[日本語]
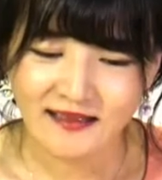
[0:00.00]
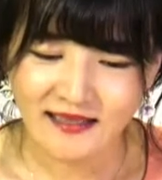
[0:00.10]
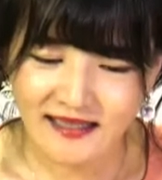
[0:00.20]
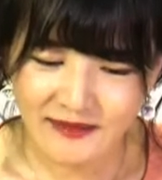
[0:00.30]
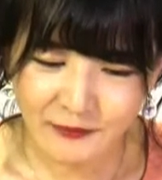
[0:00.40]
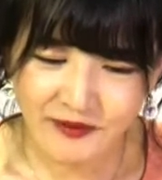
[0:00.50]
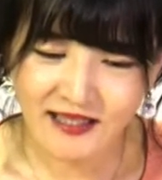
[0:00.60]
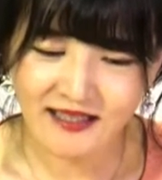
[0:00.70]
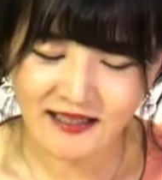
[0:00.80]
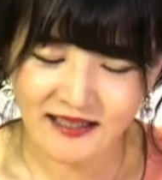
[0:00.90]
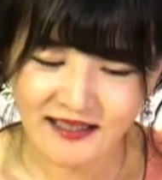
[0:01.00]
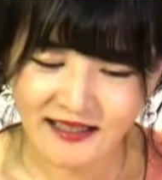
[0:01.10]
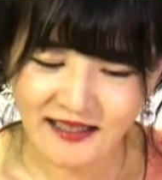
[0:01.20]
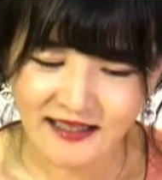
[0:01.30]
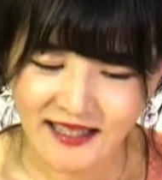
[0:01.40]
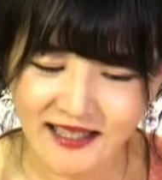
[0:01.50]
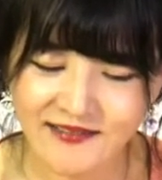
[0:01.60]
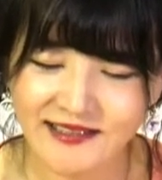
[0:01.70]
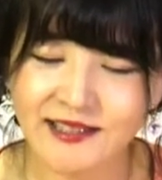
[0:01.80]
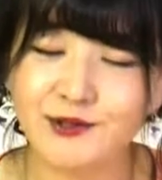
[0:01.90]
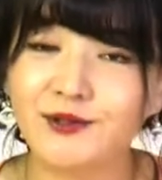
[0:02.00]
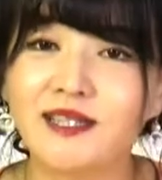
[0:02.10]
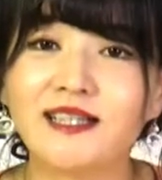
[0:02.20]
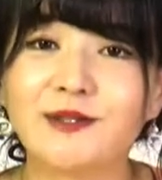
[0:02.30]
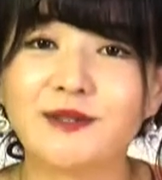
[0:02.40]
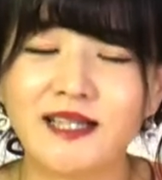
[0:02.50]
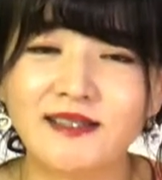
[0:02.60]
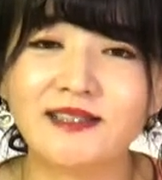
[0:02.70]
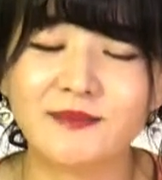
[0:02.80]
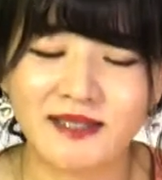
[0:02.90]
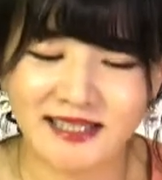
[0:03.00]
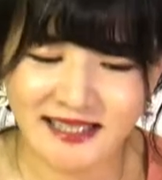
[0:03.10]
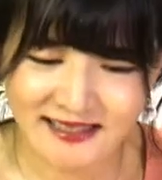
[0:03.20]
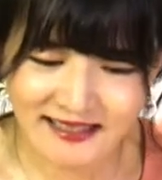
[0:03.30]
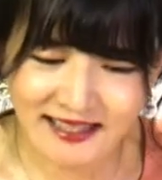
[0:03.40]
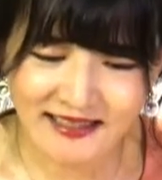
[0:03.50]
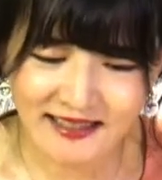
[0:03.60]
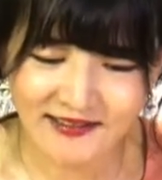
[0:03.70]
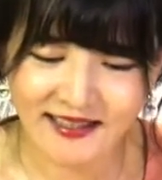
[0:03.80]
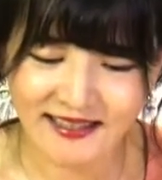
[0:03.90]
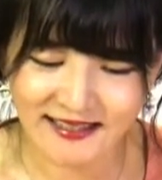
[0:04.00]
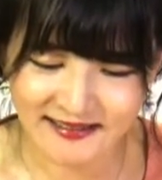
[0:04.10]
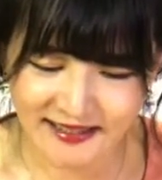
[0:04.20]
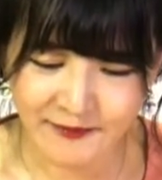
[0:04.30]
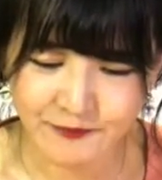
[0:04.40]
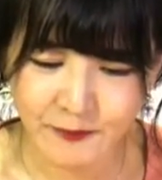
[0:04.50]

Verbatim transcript: 誰もが平和な世の中を願うために必死だったわけですね。